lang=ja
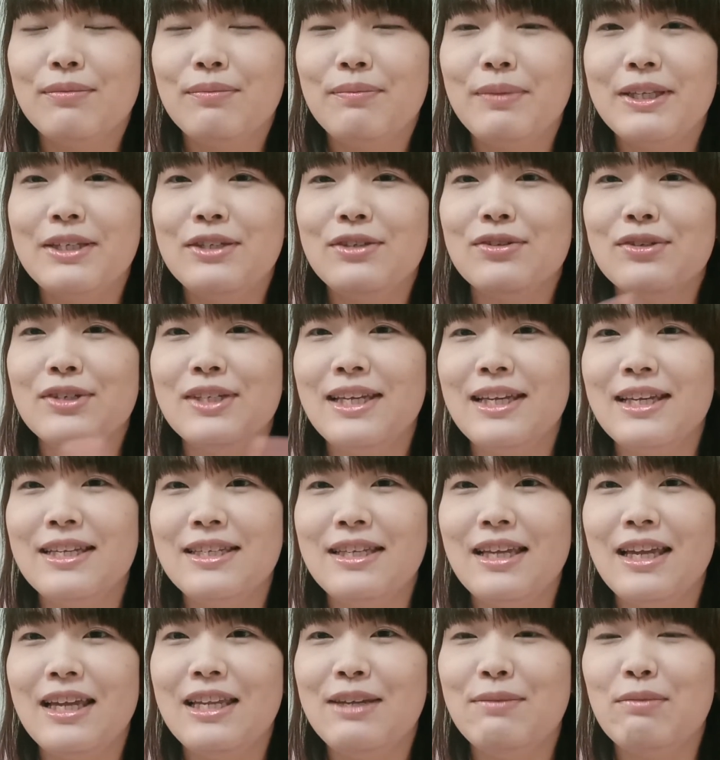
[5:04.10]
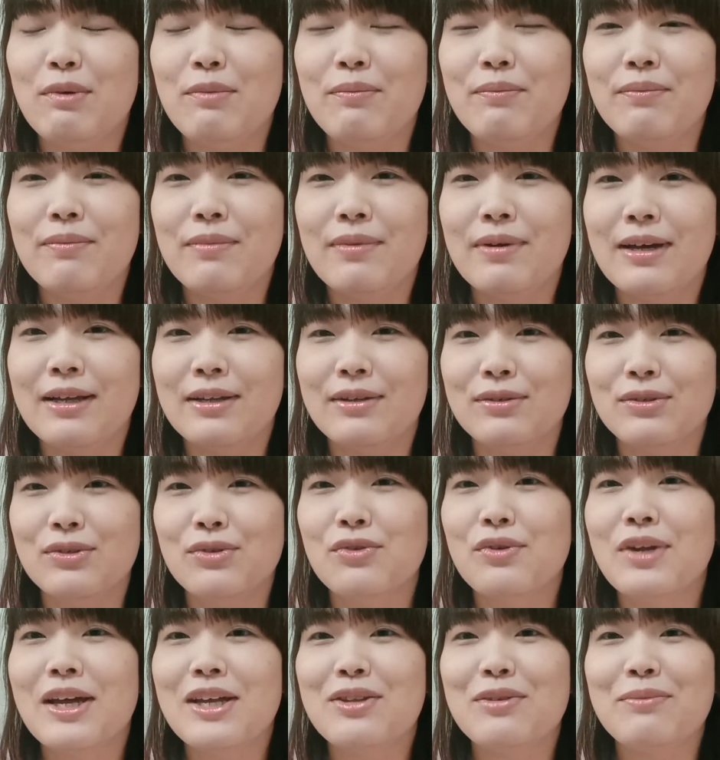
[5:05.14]
別の先生にもあの
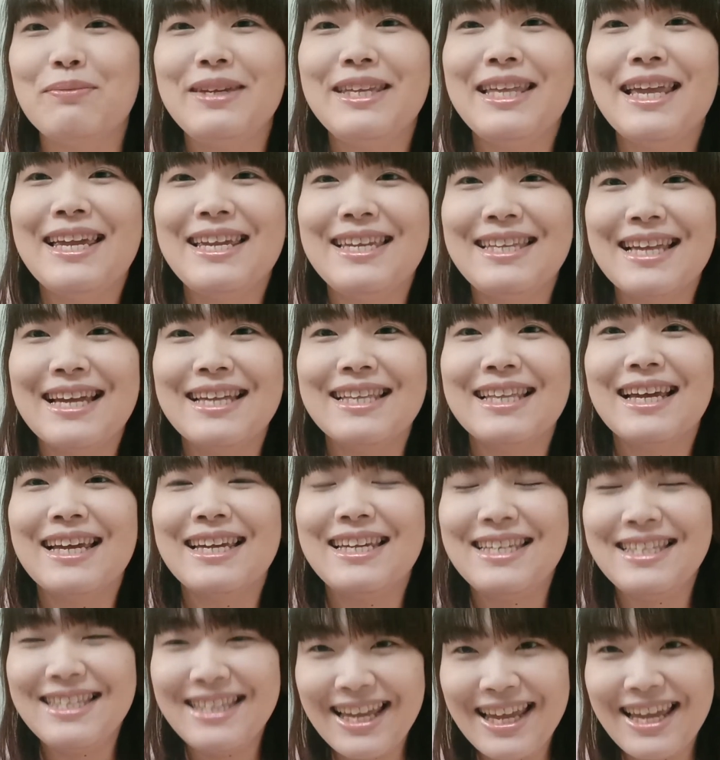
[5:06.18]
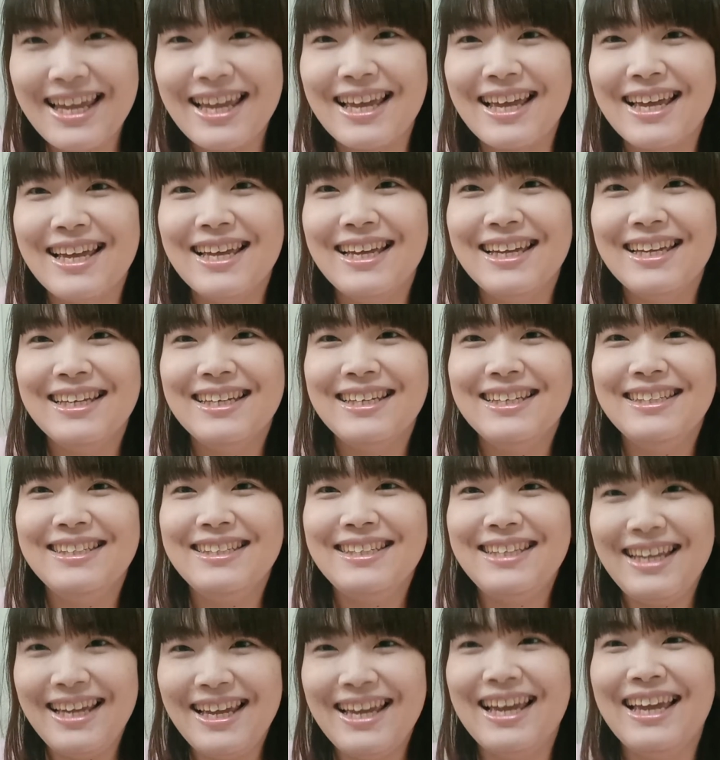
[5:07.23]
その後見ていただいて、で、
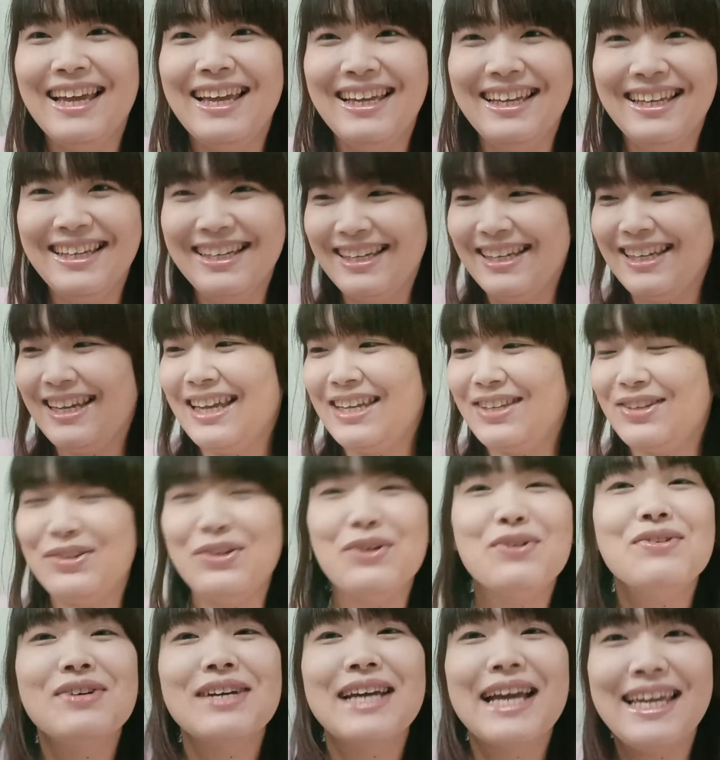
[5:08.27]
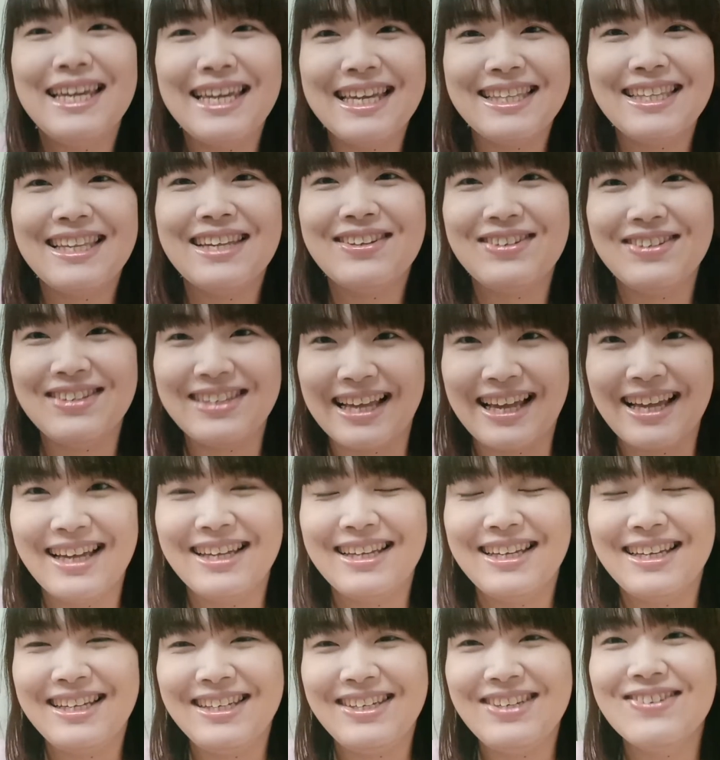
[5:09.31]
えっと、よんかいやってるんだ。
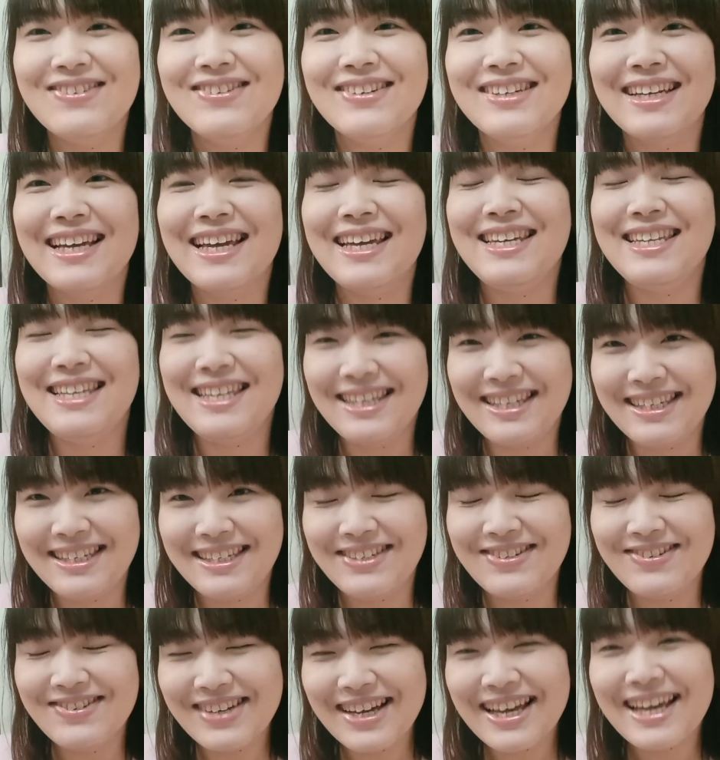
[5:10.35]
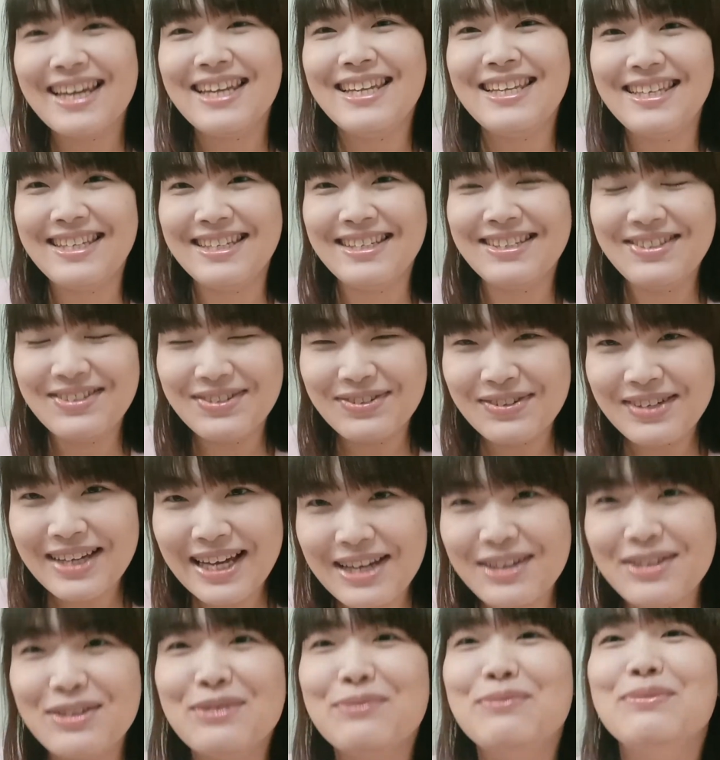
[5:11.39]
よんかいよんかいよん
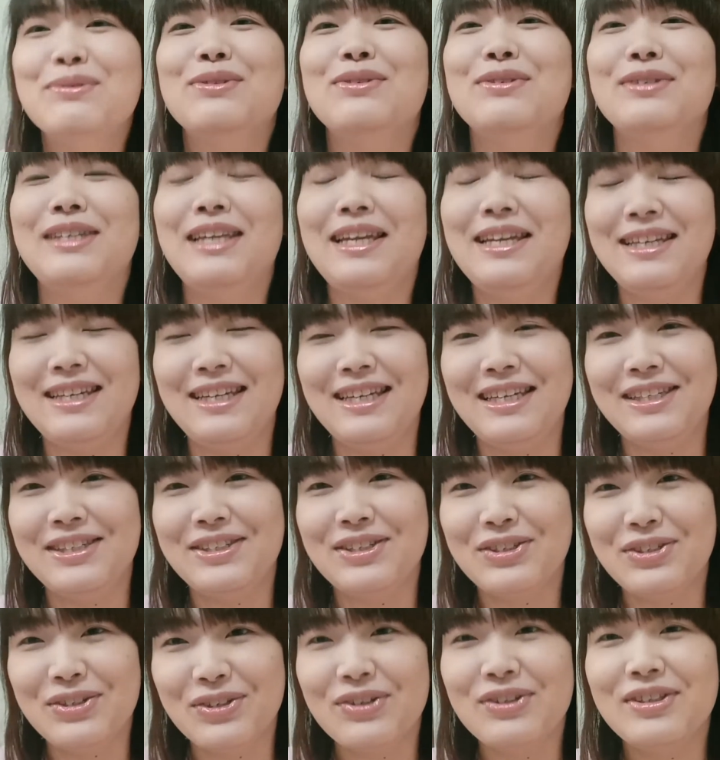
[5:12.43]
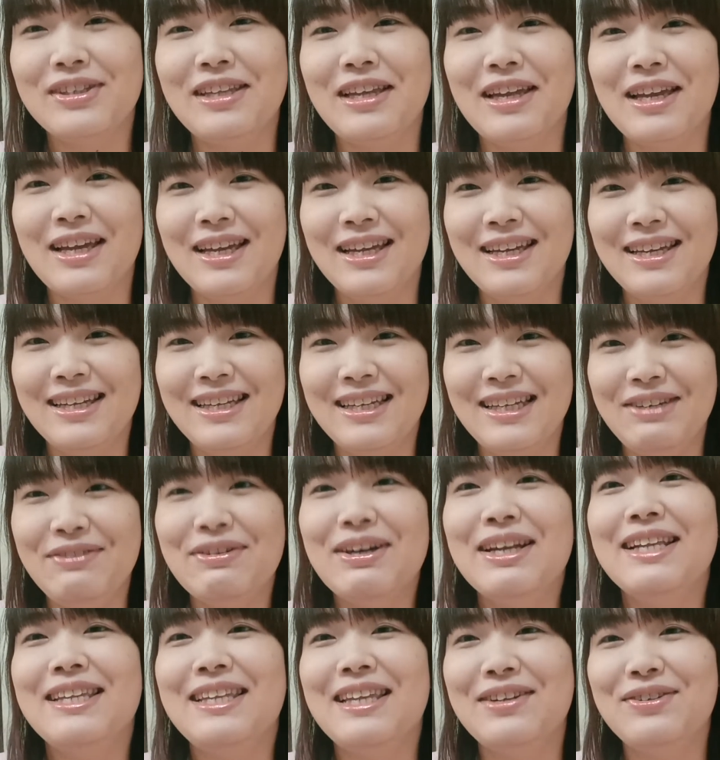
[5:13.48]
かいとも線筋痛症って言
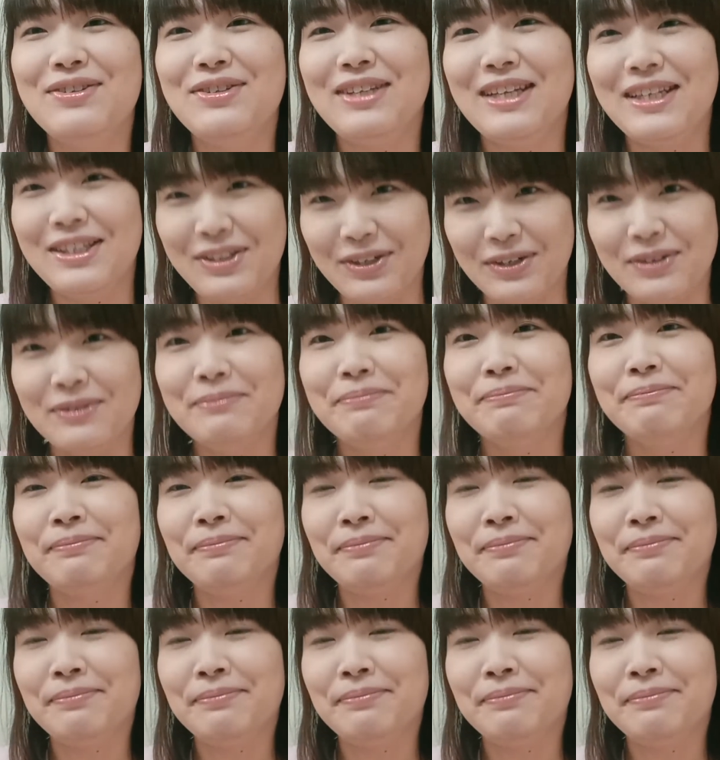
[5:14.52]
われてるんですよ。